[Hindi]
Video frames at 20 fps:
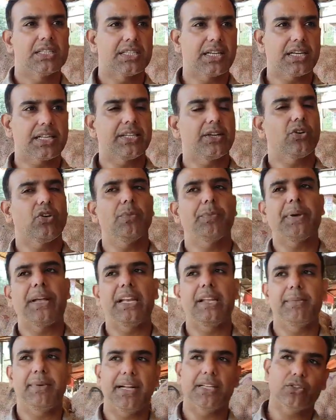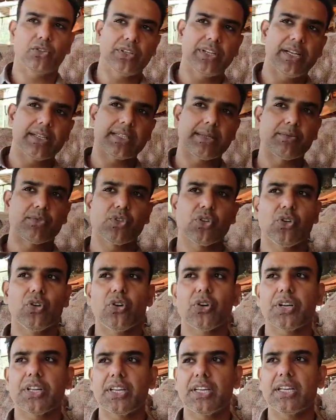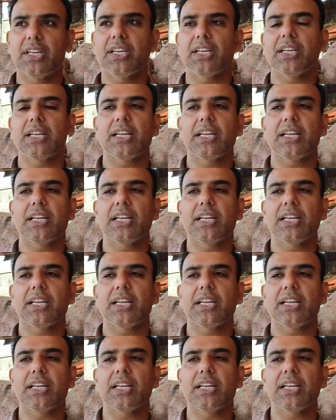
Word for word: सर देखो पहली बात तो ये समझो कि